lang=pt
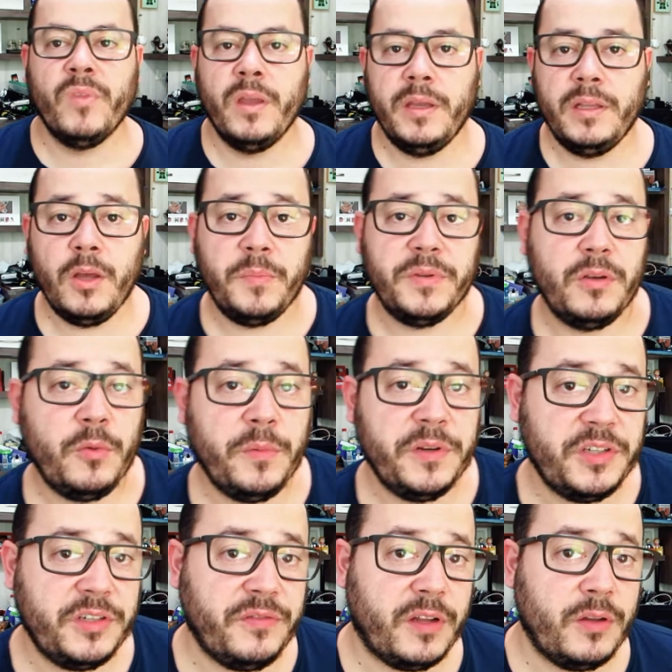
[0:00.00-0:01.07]
Então, pessoal, como a
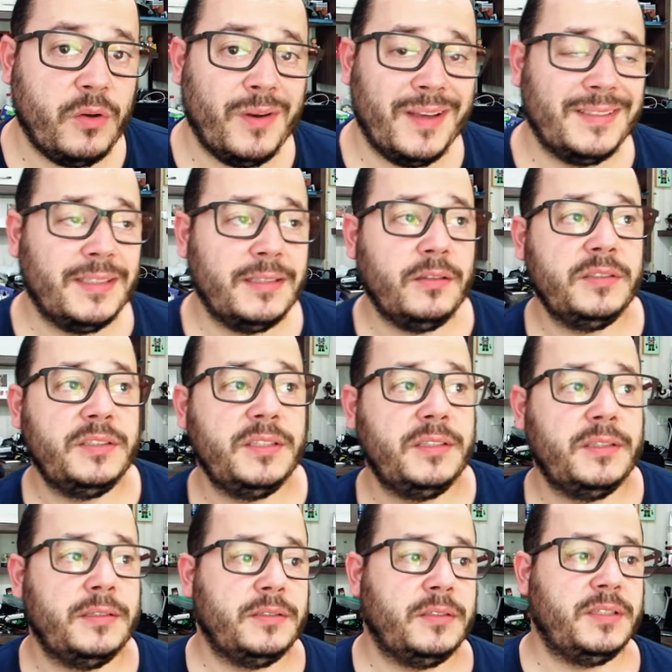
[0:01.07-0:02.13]
gente falou, essa
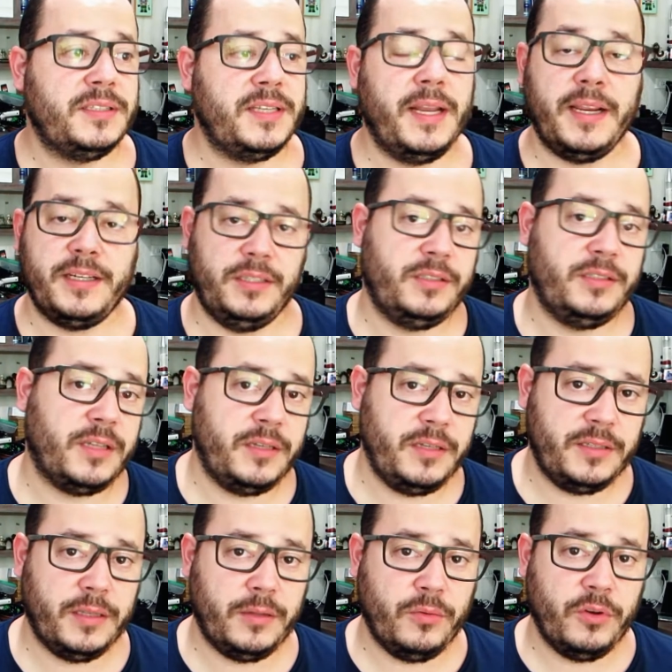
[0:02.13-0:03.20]
nossa, nossa série que a gente está
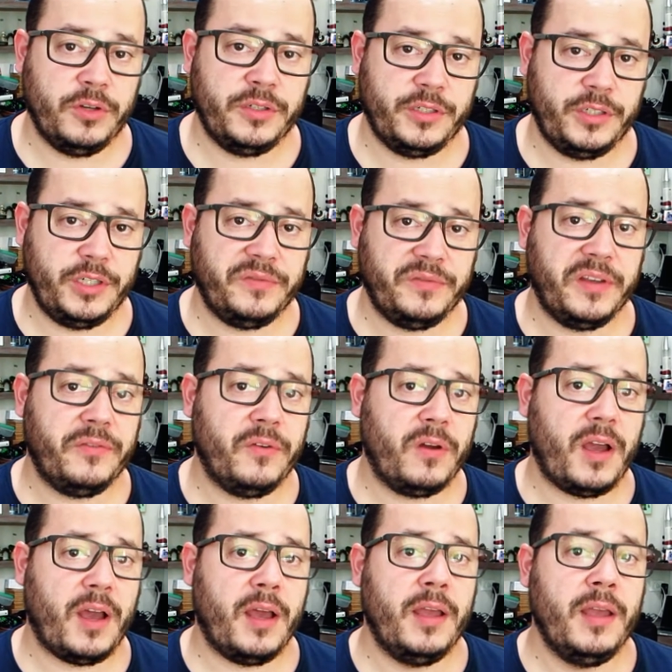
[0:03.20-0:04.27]
iniciando hoje, a gente vai
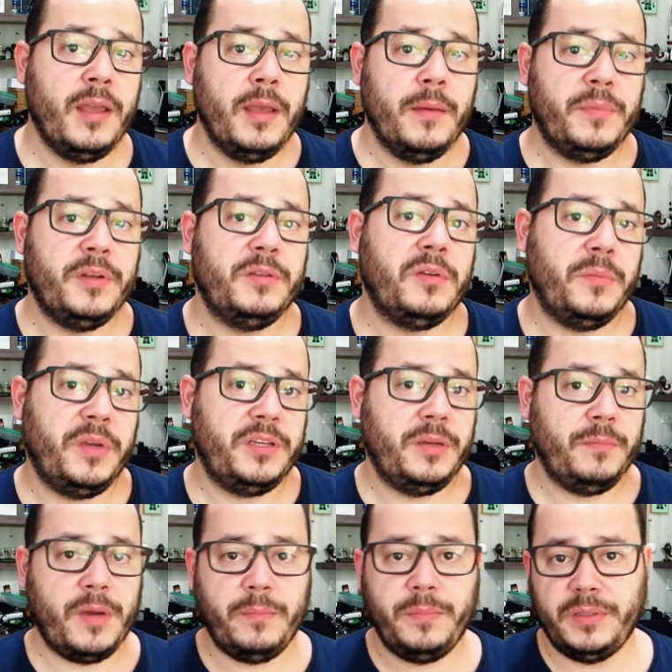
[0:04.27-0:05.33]
focar principalmente em
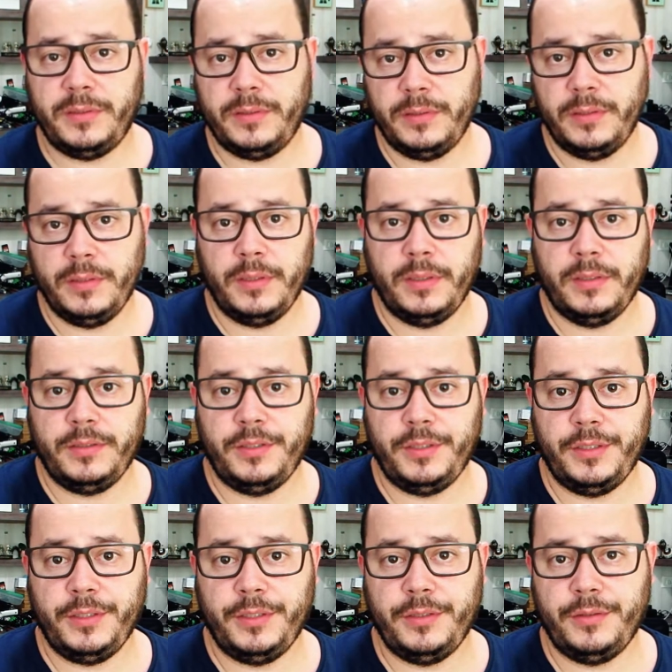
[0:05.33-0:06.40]
mapas
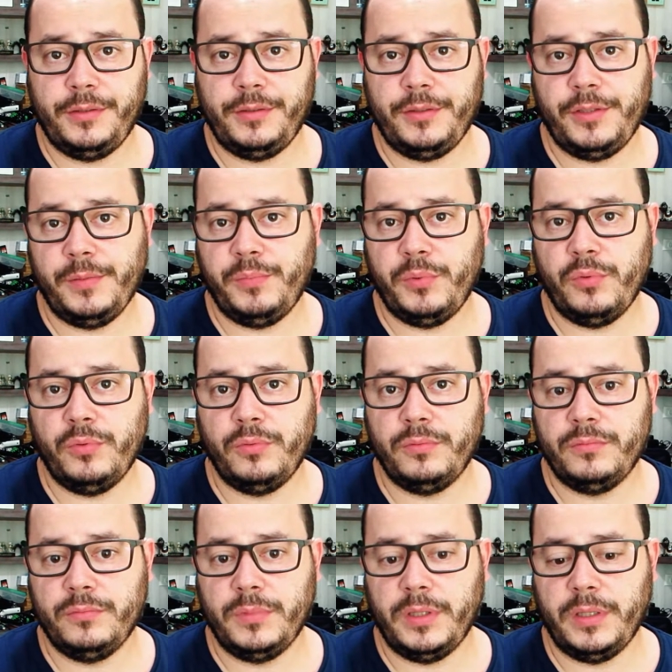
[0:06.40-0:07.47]
de tipo
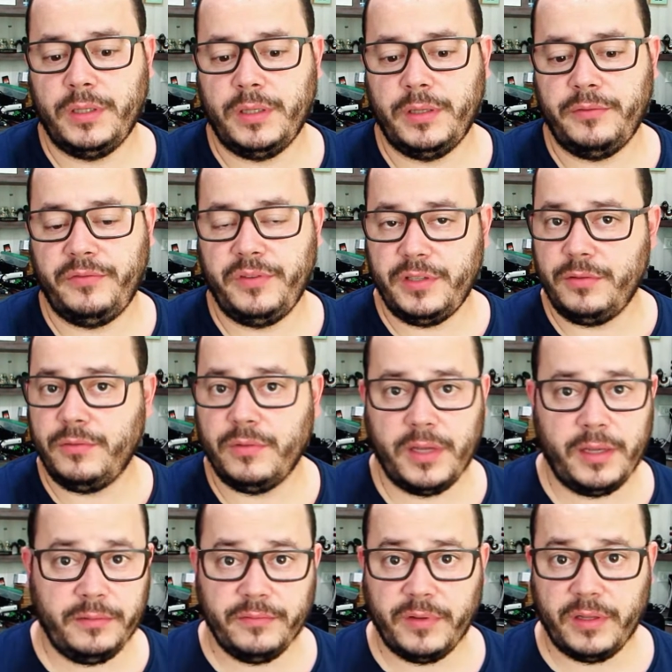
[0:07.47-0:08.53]
é, físico,
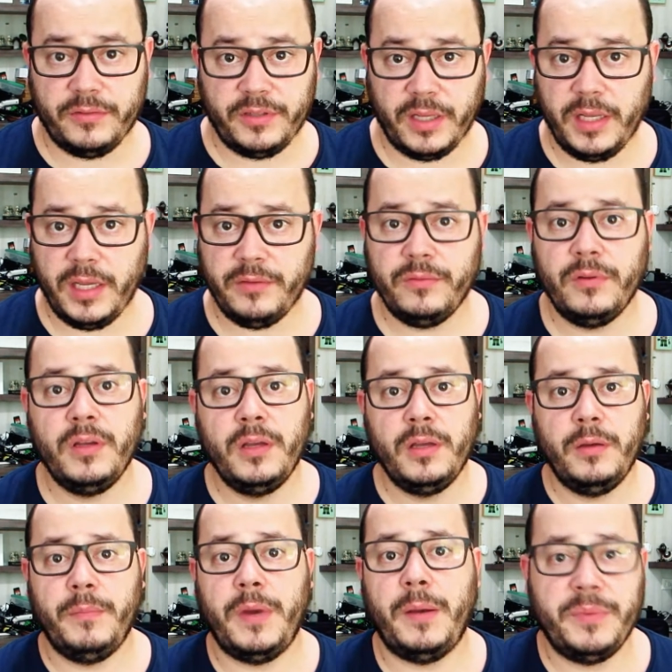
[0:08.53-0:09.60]
né? Falando de relevo,
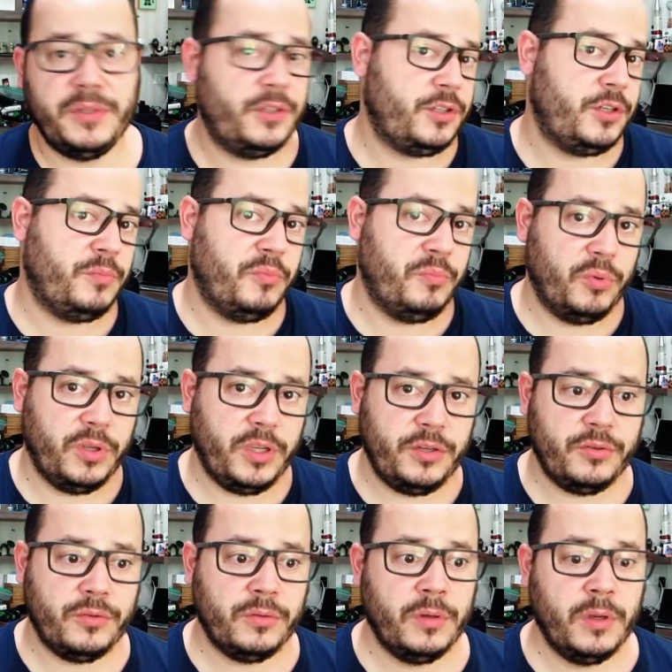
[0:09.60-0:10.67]
mapas de tipo
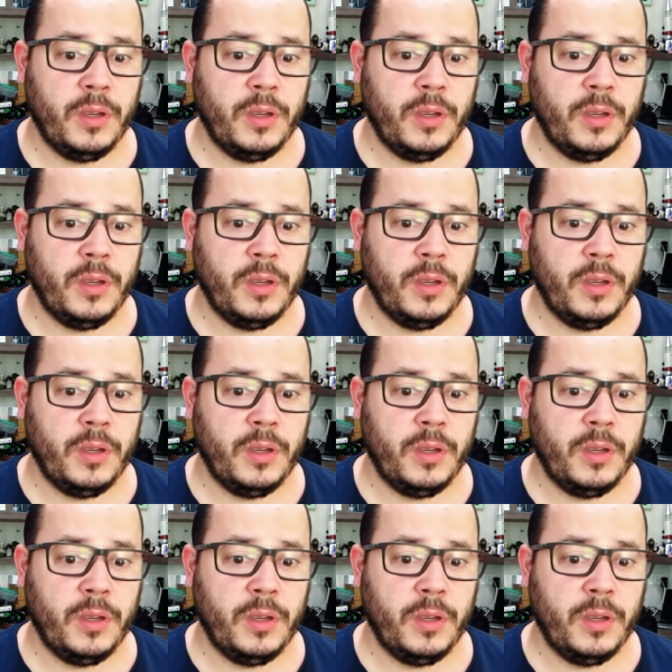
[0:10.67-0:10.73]
político.